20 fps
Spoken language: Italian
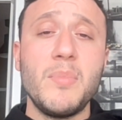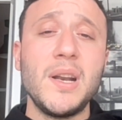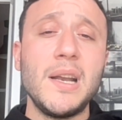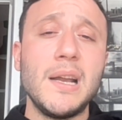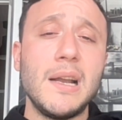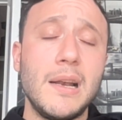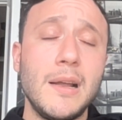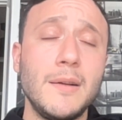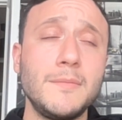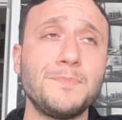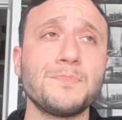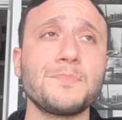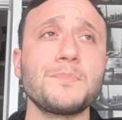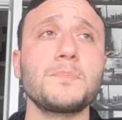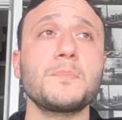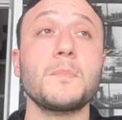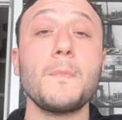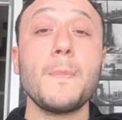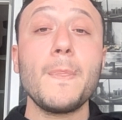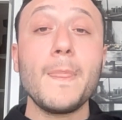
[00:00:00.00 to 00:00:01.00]
campanella
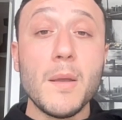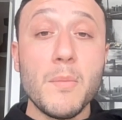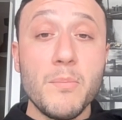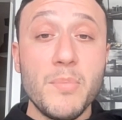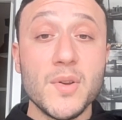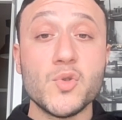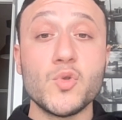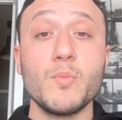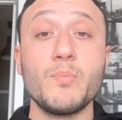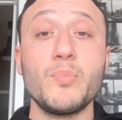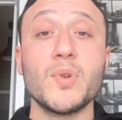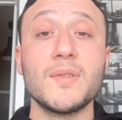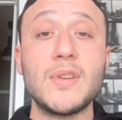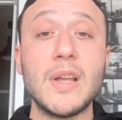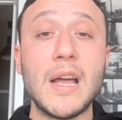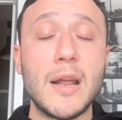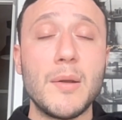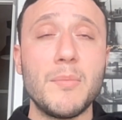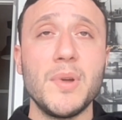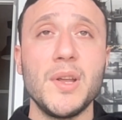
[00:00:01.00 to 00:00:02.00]
per
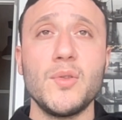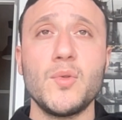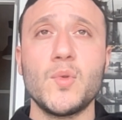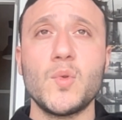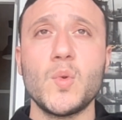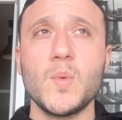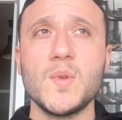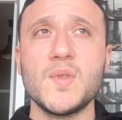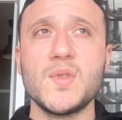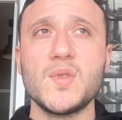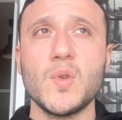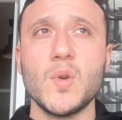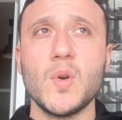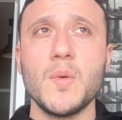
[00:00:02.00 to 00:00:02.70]
supportarmi tutta